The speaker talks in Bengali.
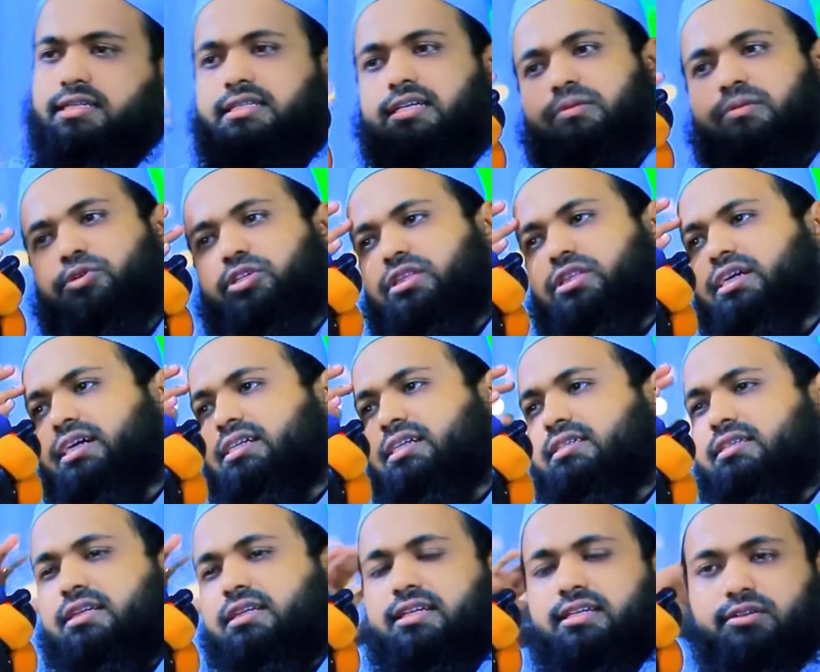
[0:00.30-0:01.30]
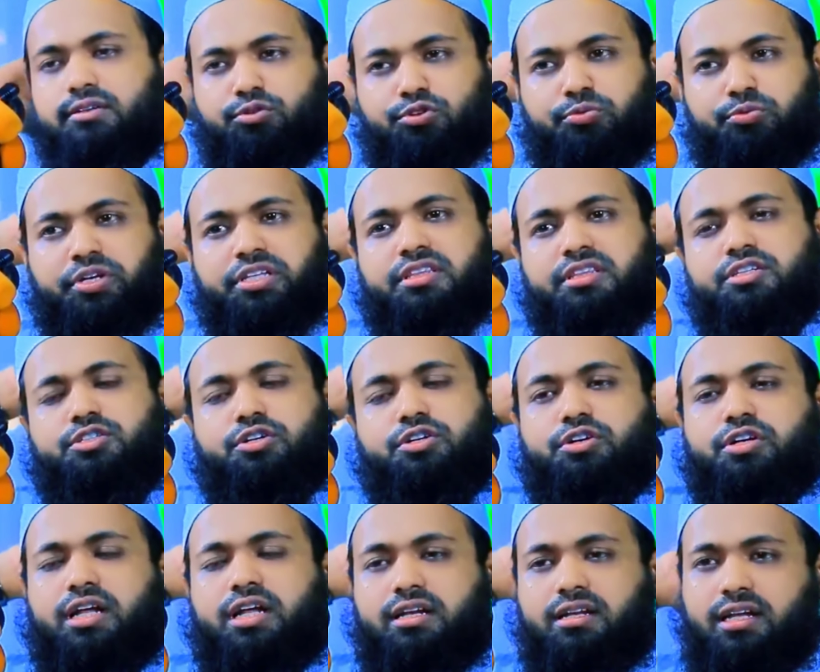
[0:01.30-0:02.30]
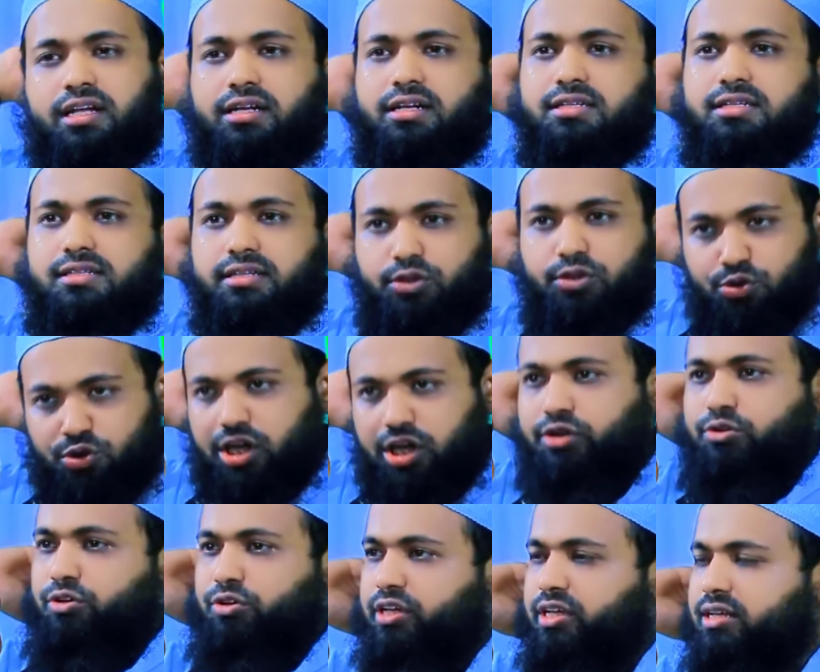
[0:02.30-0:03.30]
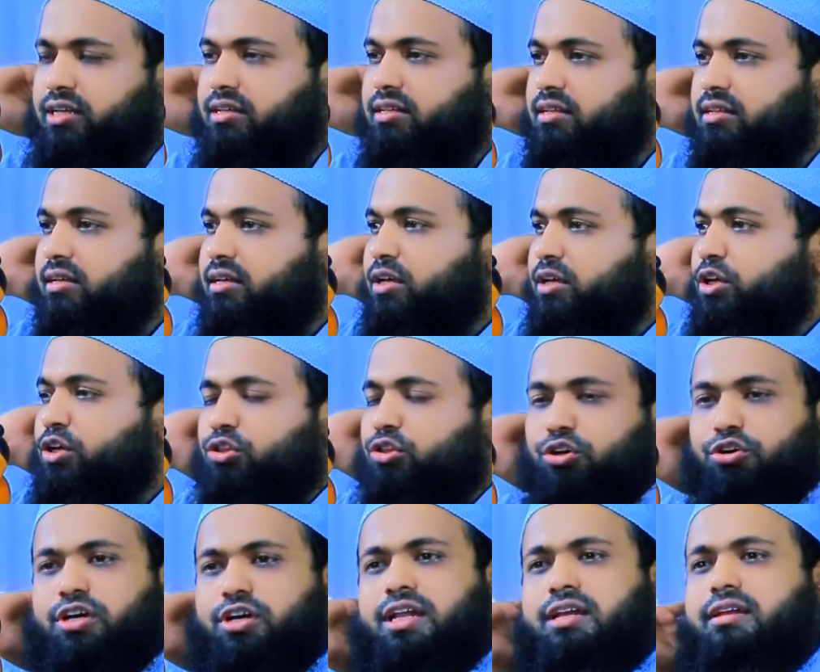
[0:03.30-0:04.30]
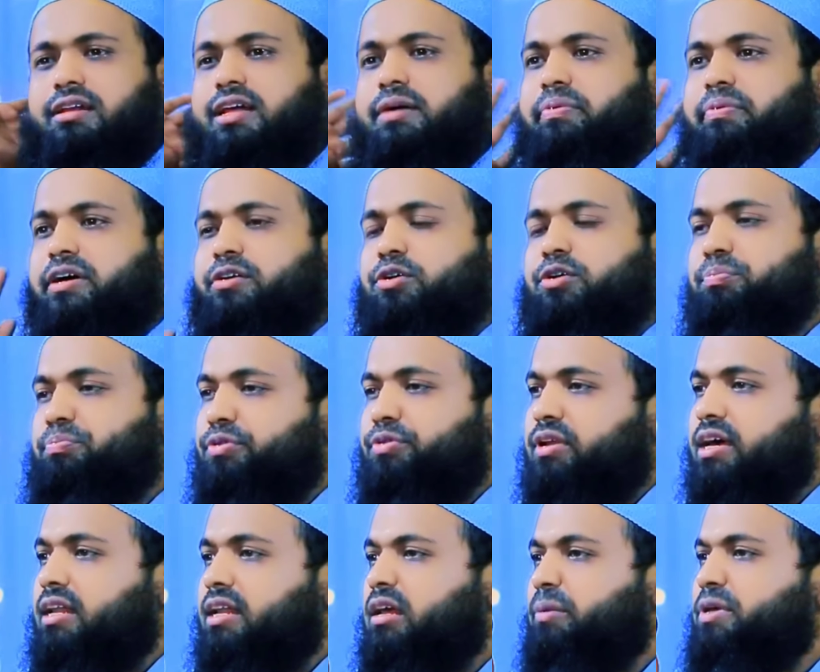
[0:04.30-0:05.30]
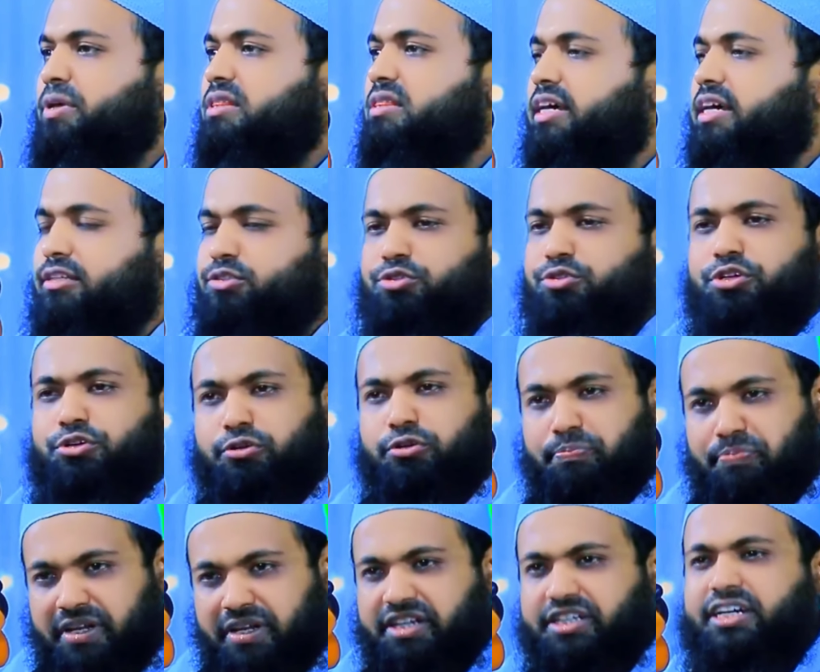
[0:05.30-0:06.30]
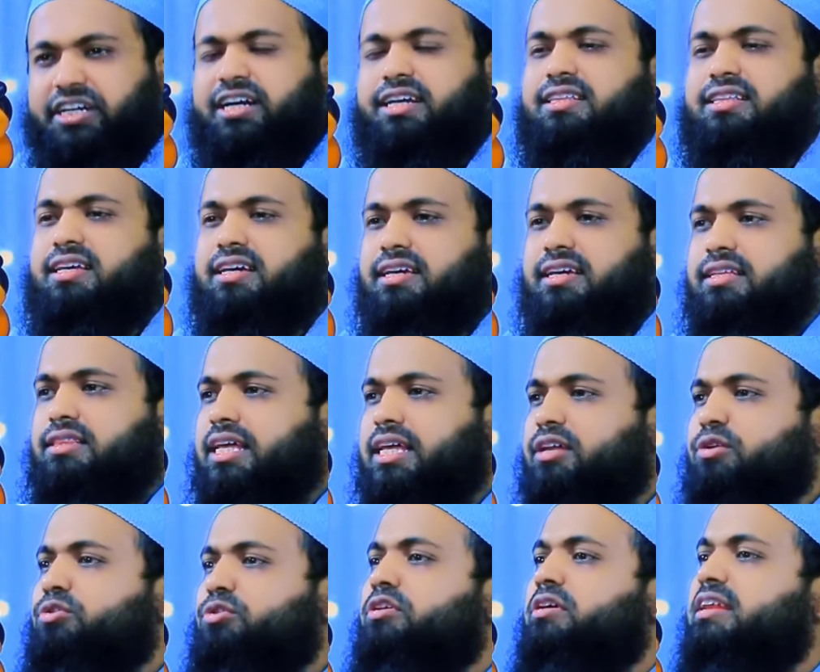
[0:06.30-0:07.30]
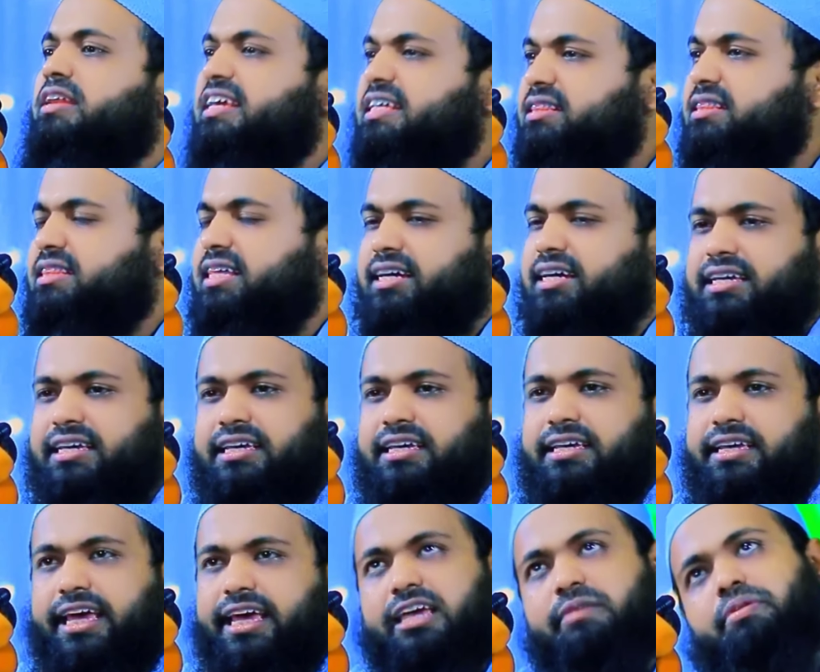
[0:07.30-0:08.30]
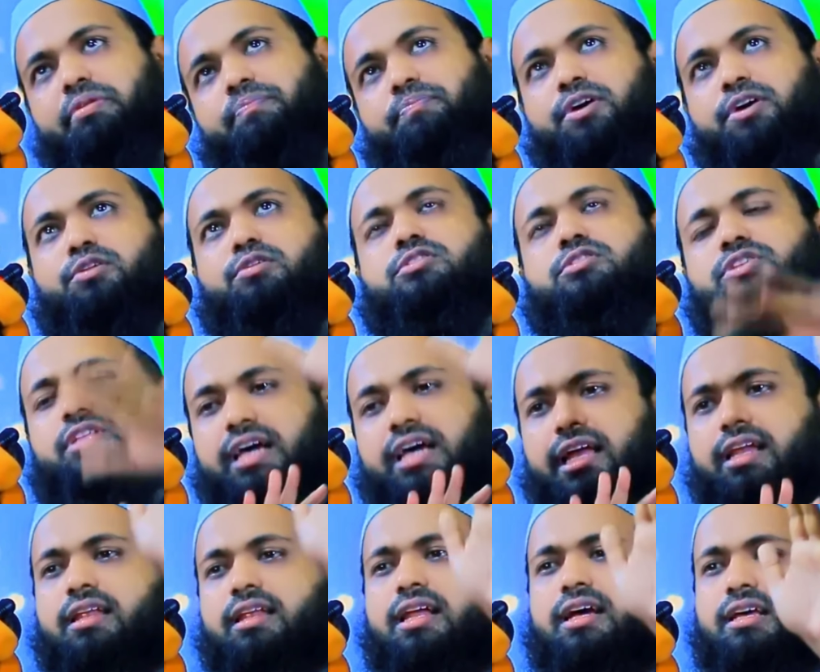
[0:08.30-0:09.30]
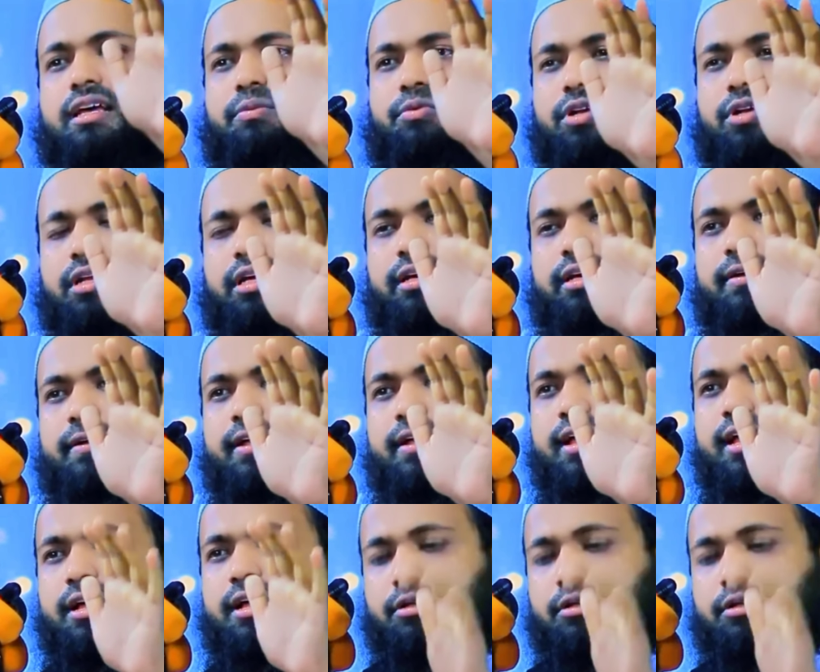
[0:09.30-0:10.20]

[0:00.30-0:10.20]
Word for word: হাদিসের মধ্যে আসছে কোনো ব্যক্তি যখন আল্লাহর কাছে দোয়া করে তখন আল্লাহ পাক রব্বুল আলমিন তার যদি কোনো পেরেশানি থাকে তার কোনো ঋণ থাকে এই ব্যাপারেও যদি আল্লাহকে বলে